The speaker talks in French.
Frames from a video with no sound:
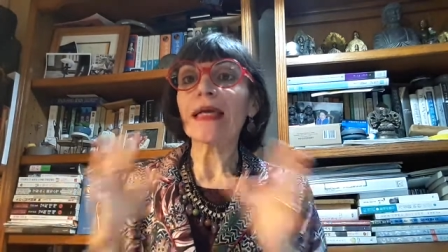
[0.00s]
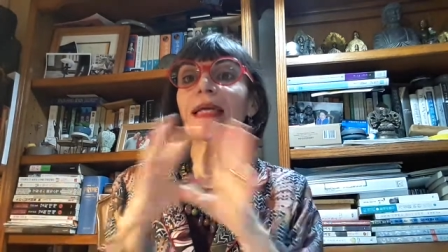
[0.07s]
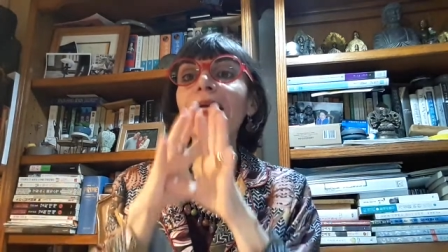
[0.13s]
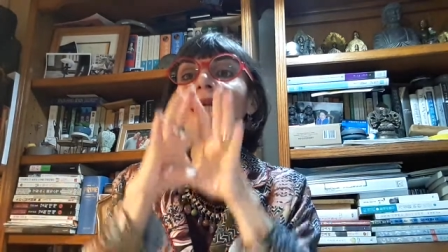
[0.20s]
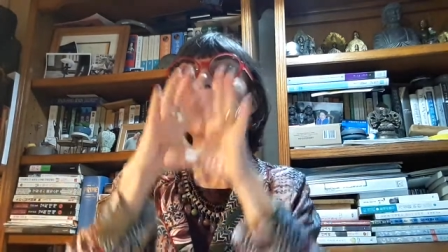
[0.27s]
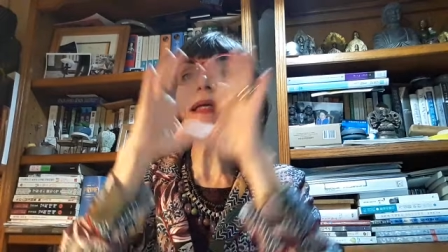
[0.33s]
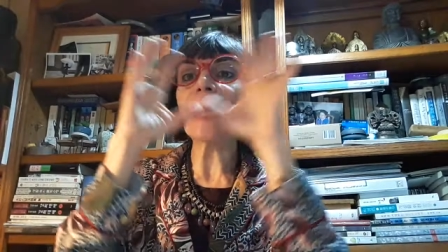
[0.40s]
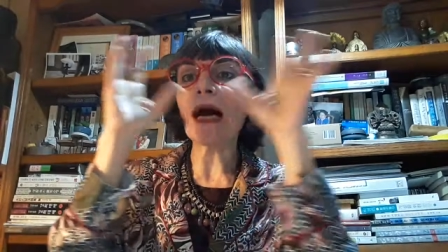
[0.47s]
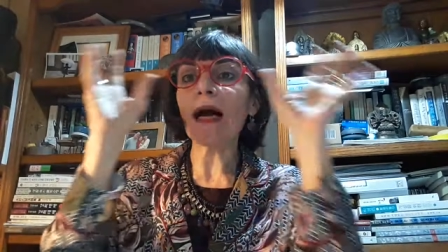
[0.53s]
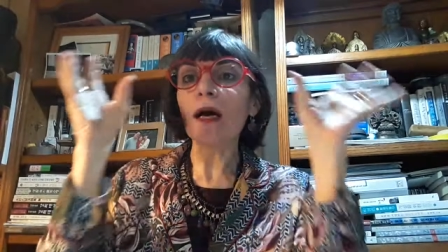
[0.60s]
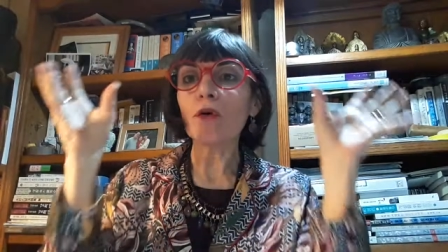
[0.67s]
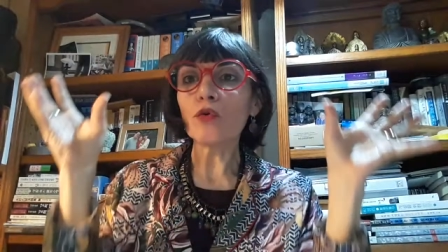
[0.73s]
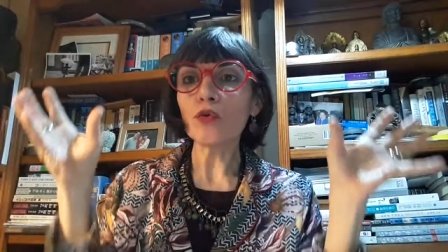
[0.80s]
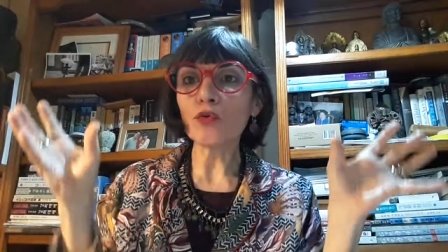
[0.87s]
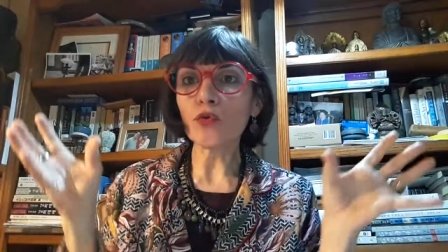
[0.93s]
Il y
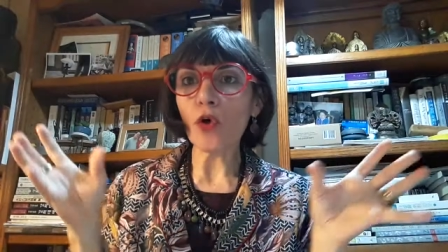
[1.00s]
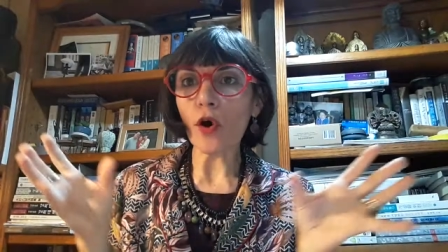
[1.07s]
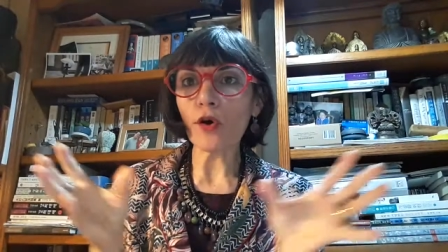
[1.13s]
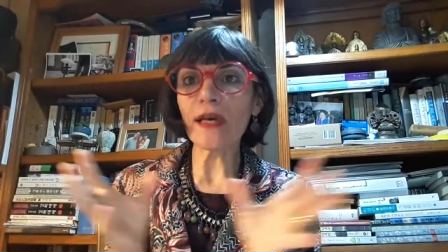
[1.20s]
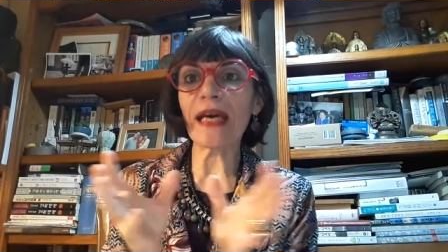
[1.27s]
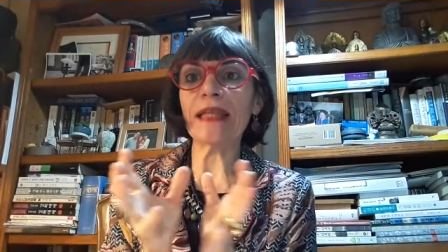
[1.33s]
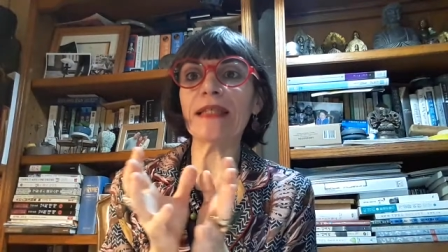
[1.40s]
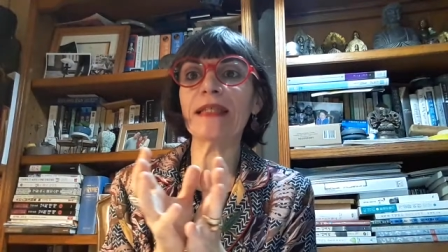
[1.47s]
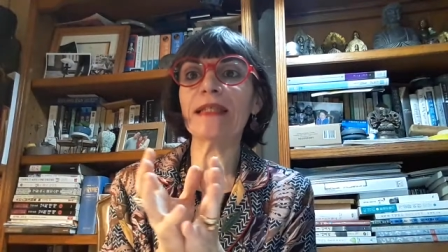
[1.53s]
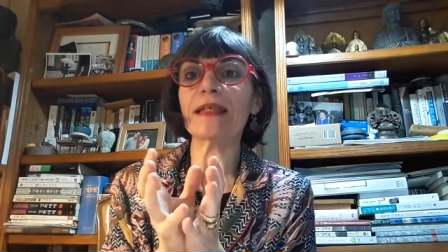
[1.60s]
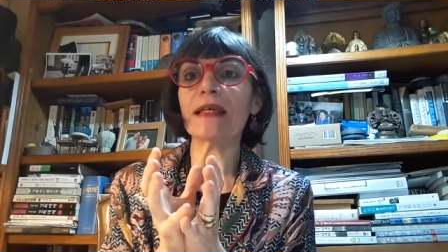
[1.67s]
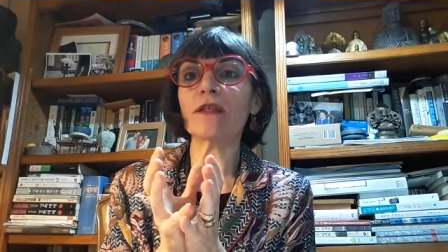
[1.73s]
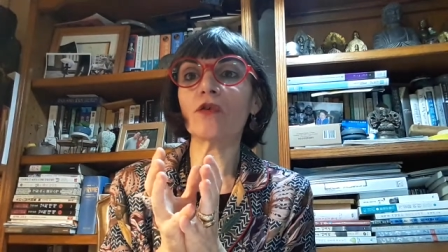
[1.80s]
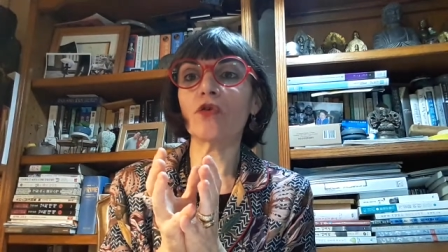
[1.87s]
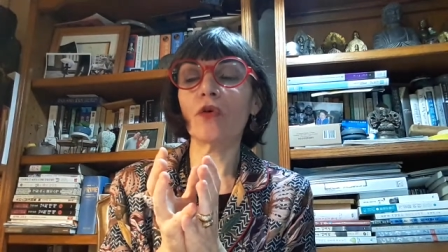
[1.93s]
a une
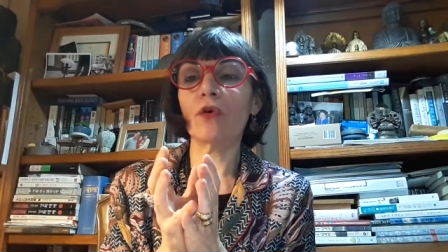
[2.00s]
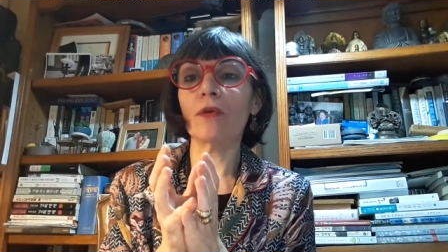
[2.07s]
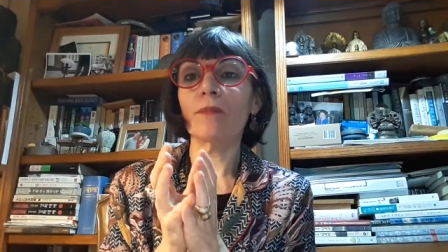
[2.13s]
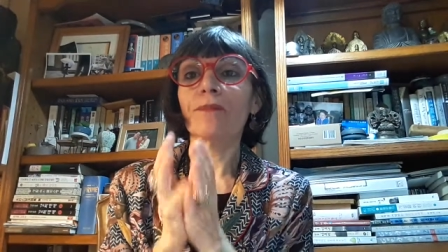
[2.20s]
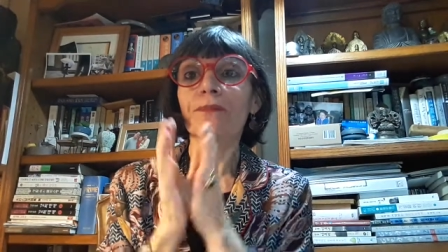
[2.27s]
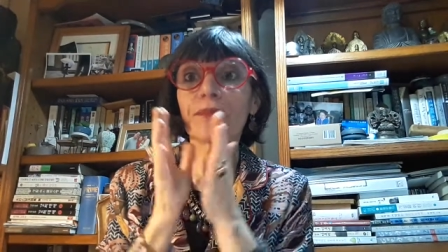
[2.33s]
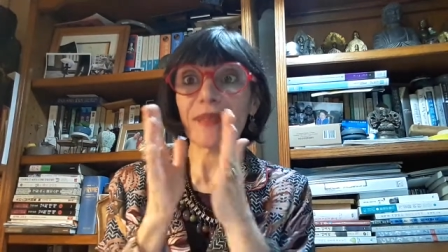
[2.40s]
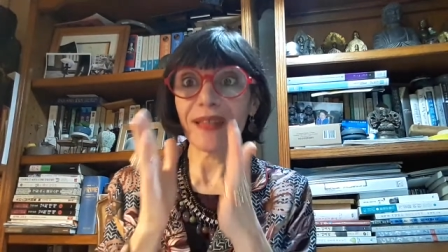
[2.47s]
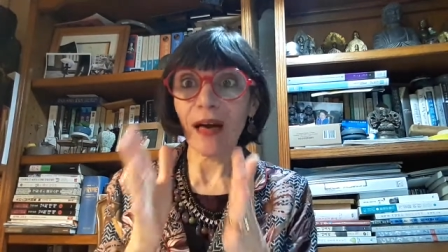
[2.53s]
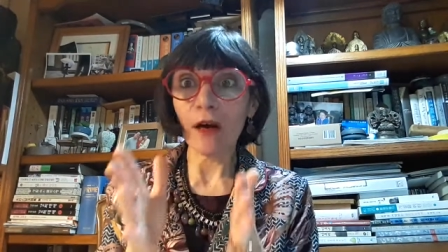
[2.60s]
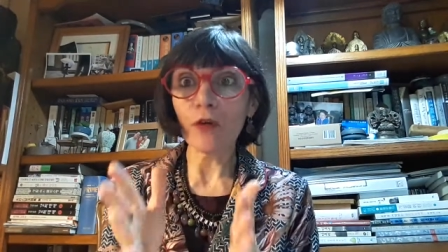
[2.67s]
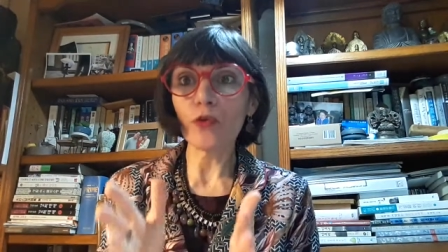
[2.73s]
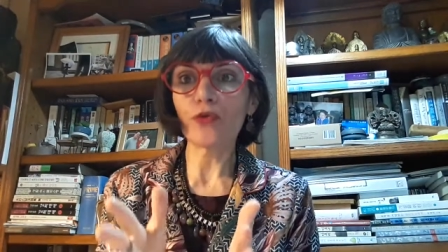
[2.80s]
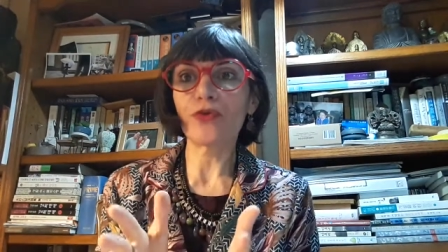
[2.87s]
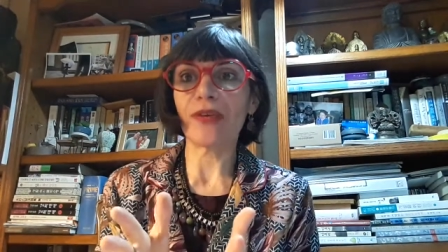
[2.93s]
organisation
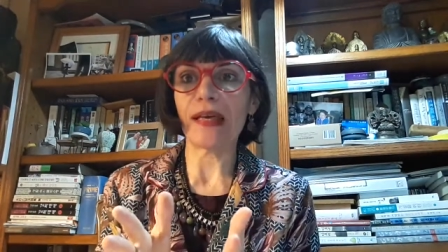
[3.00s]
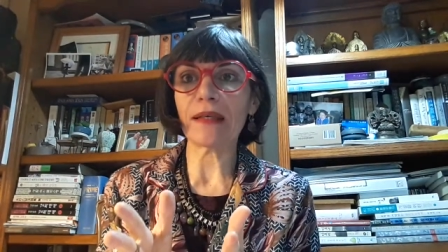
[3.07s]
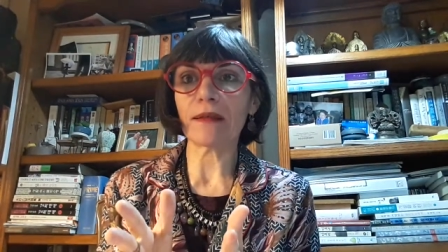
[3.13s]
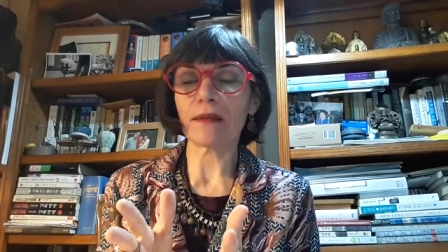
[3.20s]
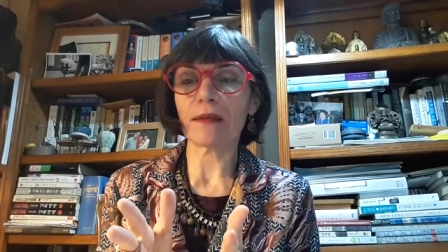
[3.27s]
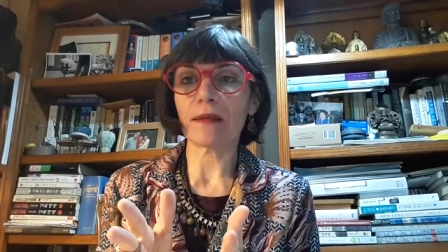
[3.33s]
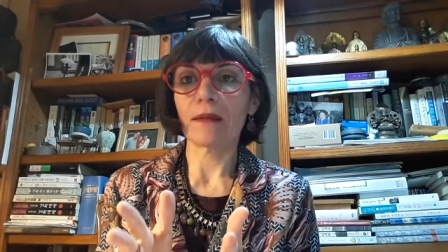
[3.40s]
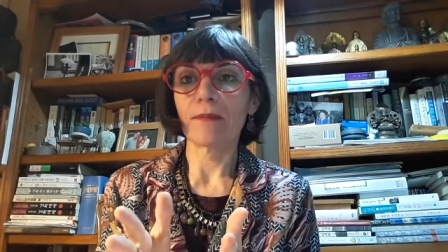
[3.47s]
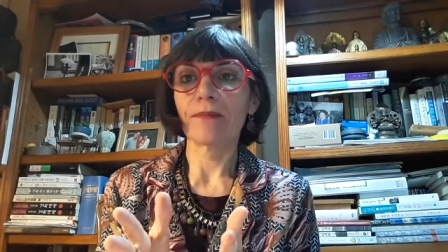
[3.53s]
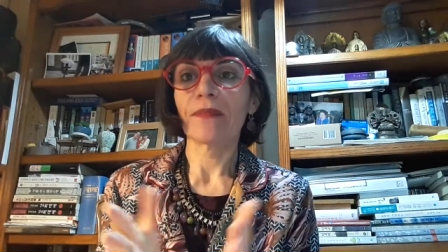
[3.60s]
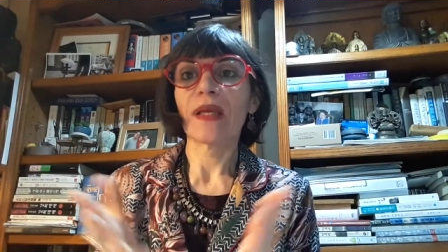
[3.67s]
dans le texte.